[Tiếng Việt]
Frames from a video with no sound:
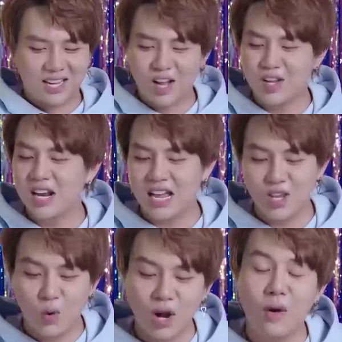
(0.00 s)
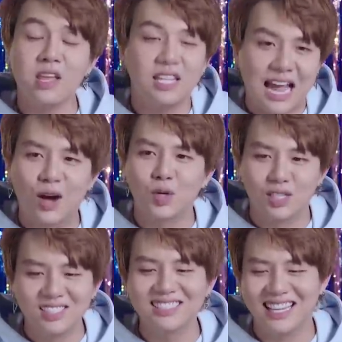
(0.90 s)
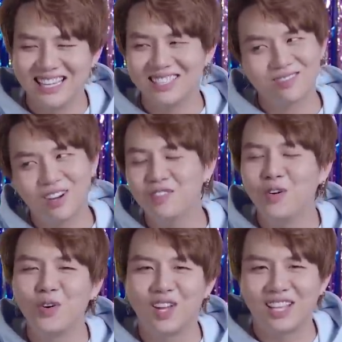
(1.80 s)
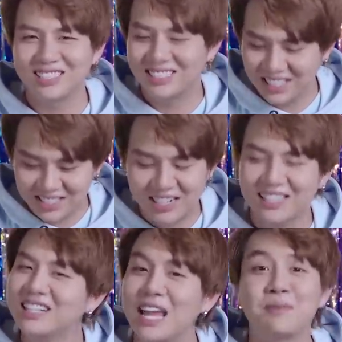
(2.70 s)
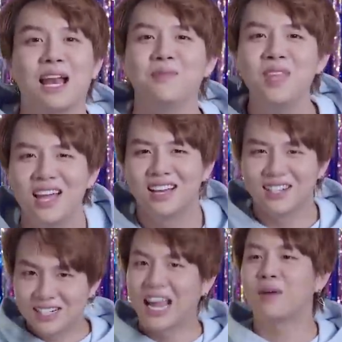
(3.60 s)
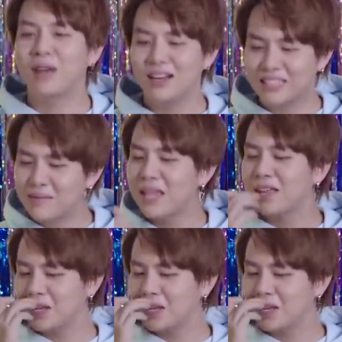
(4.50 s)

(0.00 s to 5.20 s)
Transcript: coi như là dù kết quả như thế nào nữa thì vẫn vui thôi thật thật sự là thích game này lắm được ngày hôm nay được tham gia